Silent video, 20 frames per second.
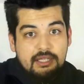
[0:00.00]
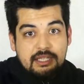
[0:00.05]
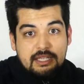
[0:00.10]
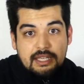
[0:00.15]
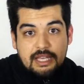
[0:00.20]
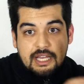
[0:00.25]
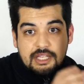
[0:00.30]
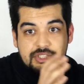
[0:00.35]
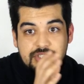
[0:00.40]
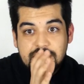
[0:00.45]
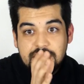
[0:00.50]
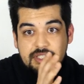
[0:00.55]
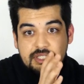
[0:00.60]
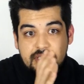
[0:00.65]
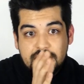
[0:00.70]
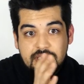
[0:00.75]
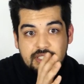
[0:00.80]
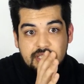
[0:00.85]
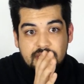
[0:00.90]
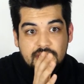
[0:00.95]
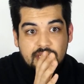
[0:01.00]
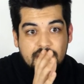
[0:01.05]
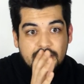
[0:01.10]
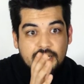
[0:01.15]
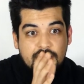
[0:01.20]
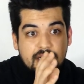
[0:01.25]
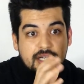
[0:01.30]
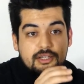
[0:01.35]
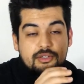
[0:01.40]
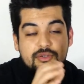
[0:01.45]
gli ingaggi
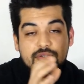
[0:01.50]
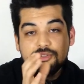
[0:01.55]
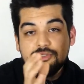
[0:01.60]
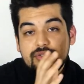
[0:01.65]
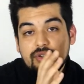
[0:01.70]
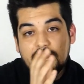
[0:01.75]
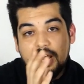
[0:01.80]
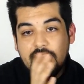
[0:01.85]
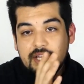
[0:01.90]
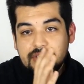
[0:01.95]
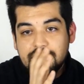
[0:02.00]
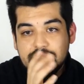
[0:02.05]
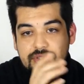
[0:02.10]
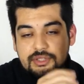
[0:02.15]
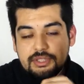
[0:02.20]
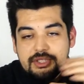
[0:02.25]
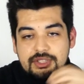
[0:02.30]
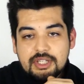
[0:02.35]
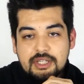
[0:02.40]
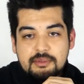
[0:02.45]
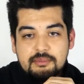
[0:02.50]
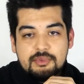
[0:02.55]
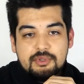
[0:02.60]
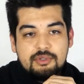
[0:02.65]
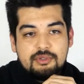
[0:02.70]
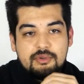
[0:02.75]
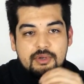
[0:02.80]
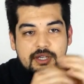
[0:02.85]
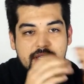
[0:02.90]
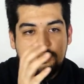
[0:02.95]
a corto raggio,
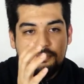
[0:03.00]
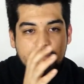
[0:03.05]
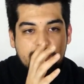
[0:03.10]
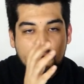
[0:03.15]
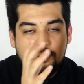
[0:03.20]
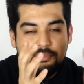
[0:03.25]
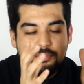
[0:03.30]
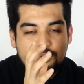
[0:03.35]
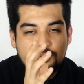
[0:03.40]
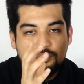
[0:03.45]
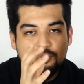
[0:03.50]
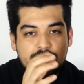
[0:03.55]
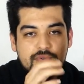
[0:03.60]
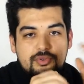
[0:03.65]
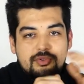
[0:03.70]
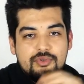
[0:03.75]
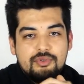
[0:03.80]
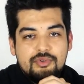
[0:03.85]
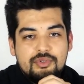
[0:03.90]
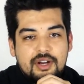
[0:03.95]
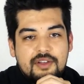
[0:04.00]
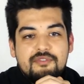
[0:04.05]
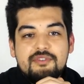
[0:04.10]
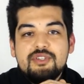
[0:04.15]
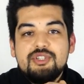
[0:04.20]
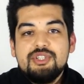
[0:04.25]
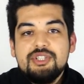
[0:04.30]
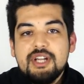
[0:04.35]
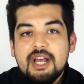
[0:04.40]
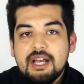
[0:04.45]
diciamo quelli un po' più
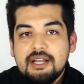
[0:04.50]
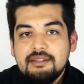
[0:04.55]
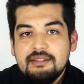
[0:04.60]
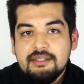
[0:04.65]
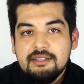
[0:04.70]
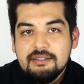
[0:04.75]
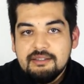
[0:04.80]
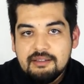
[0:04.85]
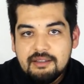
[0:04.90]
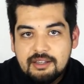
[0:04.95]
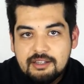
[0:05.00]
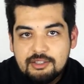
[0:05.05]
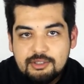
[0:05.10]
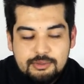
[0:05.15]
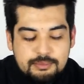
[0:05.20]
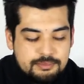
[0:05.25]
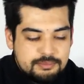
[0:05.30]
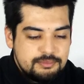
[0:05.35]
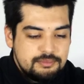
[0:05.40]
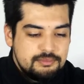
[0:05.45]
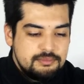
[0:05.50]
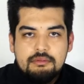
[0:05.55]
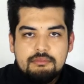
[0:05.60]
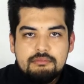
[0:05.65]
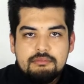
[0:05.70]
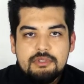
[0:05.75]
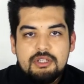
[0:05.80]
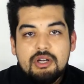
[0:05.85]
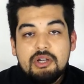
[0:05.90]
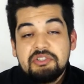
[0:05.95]
ravvicinati. Ecco.
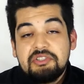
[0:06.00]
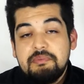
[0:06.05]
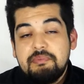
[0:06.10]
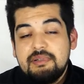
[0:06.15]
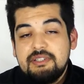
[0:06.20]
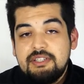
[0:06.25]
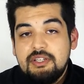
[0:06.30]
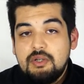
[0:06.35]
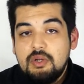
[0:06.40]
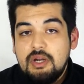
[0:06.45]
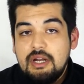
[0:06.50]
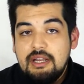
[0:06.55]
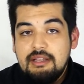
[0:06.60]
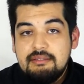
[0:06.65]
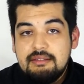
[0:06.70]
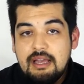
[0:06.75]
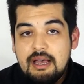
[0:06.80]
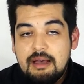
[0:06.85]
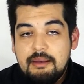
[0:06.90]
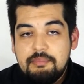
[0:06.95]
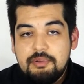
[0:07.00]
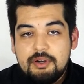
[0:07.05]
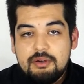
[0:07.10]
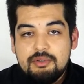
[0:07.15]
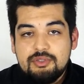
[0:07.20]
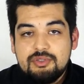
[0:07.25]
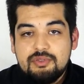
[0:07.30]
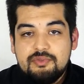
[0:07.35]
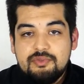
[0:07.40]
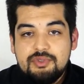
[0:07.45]
Grosse particolarità per
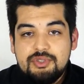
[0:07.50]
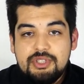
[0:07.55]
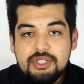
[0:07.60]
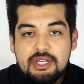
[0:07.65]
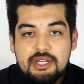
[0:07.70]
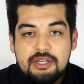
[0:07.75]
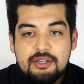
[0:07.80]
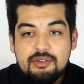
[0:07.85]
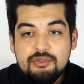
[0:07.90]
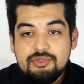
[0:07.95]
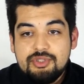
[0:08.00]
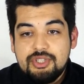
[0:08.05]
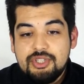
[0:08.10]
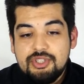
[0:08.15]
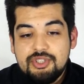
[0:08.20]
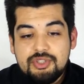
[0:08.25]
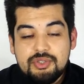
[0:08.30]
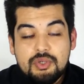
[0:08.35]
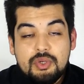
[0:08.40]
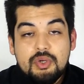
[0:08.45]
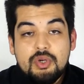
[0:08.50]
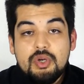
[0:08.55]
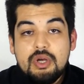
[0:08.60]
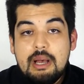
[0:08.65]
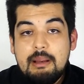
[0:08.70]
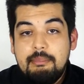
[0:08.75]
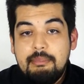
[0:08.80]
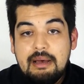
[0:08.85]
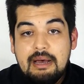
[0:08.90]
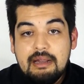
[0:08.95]
questo fucile non ce ne sono,
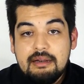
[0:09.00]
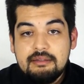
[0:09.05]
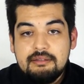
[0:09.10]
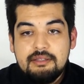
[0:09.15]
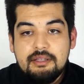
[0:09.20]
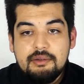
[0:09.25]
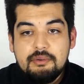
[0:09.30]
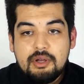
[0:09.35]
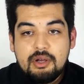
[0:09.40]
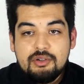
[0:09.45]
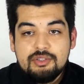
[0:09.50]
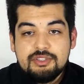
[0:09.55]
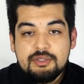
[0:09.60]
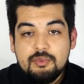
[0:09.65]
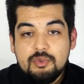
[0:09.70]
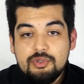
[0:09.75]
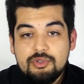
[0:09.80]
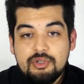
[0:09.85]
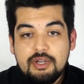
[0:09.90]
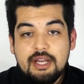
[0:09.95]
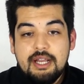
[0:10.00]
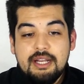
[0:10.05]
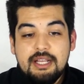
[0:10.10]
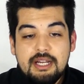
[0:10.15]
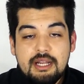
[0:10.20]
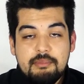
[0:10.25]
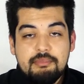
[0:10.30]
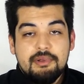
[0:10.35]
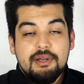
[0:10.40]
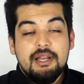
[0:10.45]
a parte una cosa molto
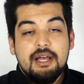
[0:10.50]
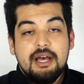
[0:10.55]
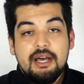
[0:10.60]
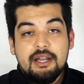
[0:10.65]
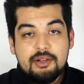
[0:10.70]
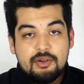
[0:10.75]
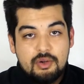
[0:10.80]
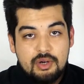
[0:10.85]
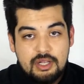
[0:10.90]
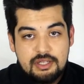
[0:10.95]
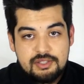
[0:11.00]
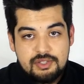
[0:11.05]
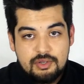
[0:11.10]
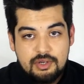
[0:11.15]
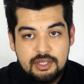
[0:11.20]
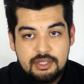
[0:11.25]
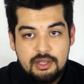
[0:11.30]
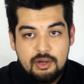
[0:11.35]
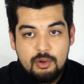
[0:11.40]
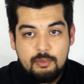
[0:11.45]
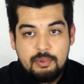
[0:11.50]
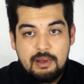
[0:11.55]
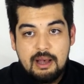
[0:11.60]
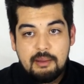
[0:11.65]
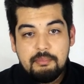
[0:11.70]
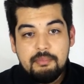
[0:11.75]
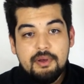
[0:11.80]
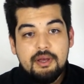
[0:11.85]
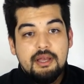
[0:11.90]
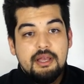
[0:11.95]
carina per la regolazione
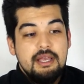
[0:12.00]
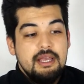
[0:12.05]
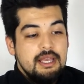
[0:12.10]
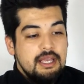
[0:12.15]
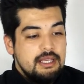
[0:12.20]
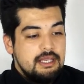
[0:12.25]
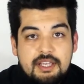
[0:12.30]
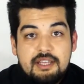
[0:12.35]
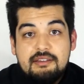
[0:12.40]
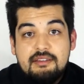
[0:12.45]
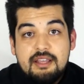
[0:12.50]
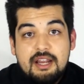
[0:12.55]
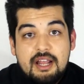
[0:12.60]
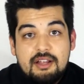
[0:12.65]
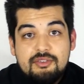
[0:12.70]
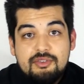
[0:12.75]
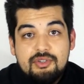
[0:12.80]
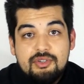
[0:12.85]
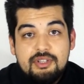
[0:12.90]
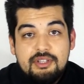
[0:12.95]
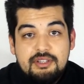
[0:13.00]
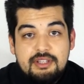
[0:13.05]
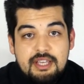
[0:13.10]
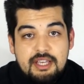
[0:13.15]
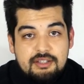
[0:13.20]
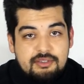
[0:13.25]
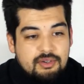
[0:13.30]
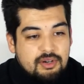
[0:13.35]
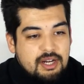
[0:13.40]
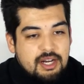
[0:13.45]
dell'op-up che tirando
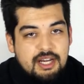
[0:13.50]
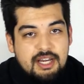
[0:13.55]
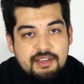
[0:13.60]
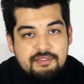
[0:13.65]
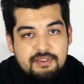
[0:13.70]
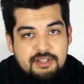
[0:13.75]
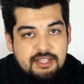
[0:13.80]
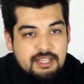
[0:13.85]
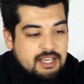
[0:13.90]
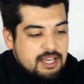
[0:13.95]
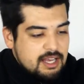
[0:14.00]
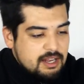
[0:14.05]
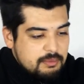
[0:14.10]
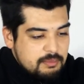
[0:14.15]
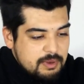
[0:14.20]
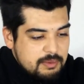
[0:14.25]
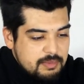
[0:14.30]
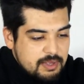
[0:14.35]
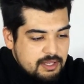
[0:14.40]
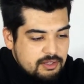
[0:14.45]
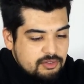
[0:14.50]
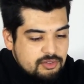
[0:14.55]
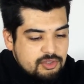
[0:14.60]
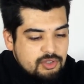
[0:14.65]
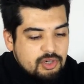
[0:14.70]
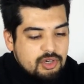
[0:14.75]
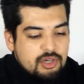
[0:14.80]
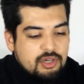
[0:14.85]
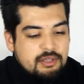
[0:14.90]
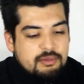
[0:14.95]
indietro alla leva di
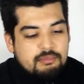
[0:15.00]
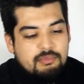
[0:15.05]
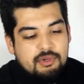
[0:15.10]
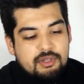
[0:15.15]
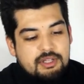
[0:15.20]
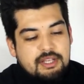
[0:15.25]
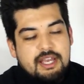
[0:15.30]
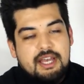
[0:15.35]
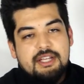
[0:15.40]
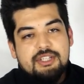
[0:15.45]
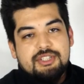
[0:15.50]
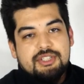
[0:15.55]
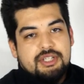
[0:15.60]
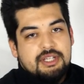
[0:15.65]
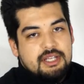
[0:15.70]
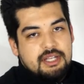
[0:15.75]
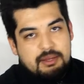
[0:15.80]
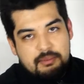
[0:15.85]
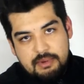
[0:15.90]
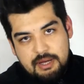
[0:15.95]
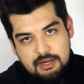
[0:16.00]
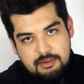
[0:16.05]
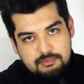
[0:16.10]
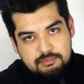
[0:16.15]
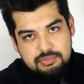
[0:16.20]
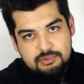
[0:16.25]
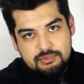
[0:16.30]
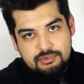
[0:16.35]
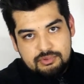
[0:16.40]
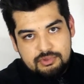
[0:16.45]
armamento il ball catch rimane
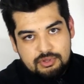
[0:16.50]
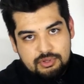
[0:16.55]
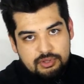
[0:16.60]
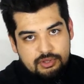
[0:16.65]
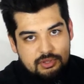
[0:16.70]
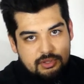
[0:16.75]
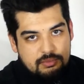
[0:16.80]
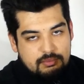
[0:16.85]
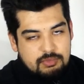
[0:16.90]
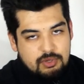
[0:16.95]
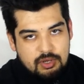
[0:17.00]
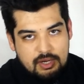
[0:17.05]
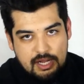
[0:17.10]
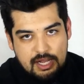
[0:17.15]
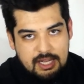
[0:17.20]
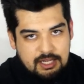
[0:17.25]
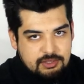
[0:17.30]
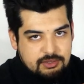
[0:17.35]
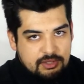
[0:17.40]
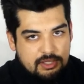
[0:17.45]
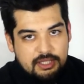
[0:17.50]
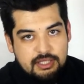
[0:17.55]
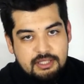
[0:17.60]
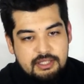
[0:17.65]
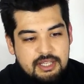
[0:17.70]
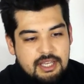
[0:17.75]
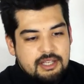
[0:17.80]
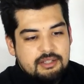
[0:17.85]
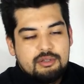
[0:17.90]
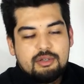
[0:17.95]
appunto bloccato
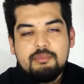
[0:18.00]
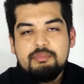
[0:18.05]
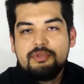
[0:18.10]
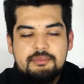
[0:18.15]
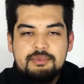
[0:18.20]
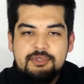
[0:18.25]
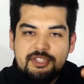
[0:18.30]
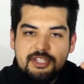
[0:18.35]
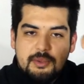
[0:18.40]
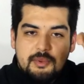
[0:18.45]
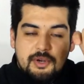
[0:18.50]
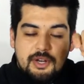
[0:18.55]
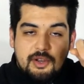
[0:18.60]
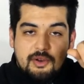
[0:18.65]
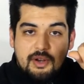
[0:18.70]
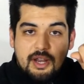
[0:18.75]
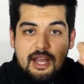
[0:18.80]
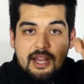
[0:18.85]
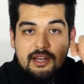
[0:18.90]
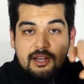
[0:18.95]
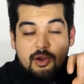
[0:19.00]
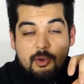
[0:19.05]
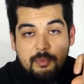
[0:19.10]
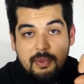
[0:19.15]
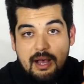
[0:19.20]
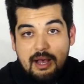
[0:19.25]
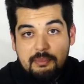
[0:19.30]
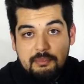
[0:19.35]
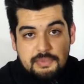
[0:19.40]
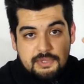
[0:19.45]
all'indietro. Possiamo regolare
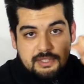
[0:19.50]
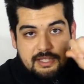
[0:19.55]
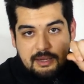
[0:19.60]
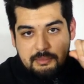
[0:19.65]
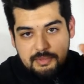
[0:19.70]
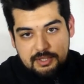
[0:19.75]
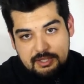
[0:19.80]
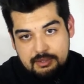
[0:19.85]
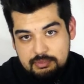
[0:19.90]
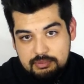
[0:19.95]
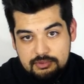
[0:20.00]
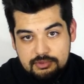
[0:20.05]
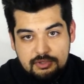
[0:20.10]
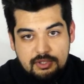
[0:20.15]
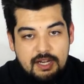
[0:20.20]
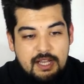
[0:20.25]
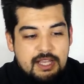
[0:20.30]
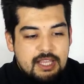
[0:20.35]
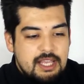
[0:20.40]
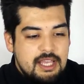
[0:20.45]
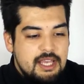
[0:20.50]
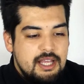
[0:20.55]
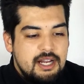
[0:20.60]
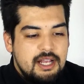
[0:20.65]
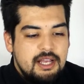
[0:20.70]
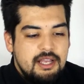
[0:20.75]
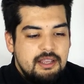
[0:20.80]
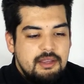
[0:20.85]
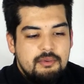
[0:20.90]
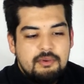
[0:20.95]
l'op-up tramite appunto la
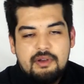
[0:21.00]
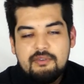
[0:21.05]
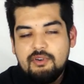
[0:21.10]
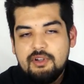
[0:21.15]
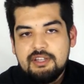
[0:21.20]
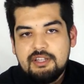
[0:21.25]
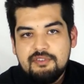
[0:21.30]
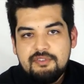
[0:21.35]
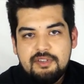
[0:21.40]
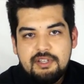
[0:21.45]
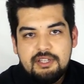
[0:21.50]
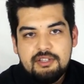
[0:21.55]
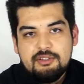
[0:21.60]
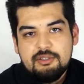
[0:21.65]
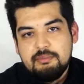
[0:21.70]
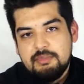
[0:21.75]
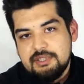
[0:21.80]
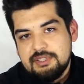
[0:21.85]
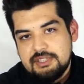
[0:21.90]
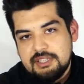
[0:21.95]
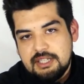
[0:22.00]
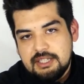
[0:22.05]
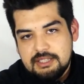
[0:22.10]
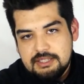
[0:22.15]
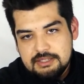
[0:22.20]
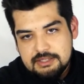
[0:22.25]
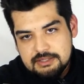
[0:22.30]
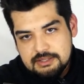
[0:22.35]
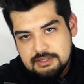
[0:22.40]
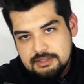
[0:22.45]
ghiera e una volta finito basta
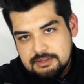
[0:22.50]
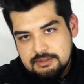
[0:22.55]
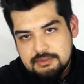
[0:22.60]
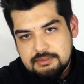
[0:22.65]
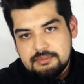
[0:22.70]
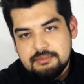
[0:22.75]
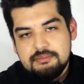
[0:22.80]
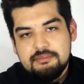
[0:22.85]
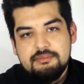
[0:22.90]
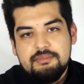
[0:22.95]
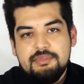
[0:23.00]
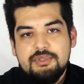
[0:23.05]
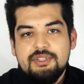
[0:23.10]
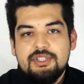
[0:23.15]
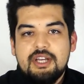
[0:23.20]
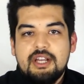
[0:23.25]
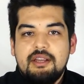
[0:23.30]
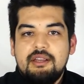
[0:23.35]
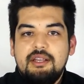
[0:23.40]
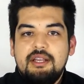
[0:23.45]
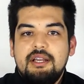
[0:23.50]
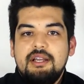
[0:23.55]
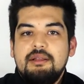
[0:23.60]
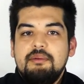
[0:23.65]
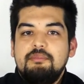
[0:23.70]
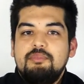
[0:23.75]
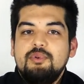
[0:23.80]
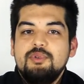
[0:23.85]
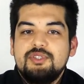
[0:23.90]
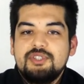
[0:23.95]
pigiare
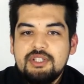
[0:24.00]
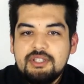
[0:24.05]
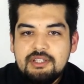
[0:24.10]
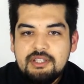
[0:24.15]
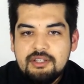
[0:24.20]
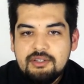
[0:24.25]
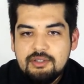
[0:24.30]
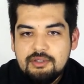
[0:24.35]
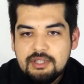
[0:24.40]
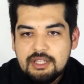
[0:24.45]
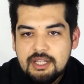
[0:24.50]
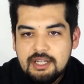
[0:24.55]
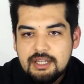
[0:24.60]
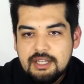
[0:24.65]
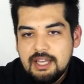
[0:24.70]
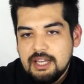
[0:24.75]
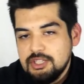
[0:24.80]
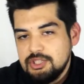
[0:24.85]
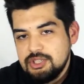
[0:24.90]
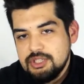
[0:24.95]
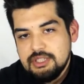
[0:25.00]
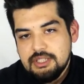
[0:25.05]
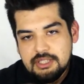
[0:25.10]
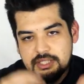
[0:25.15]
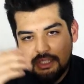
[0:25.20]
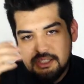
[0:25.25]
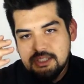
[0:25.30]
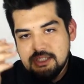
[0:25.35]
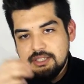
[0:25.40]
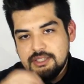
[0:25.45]
il pulsantino del catch
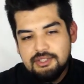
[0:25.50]
e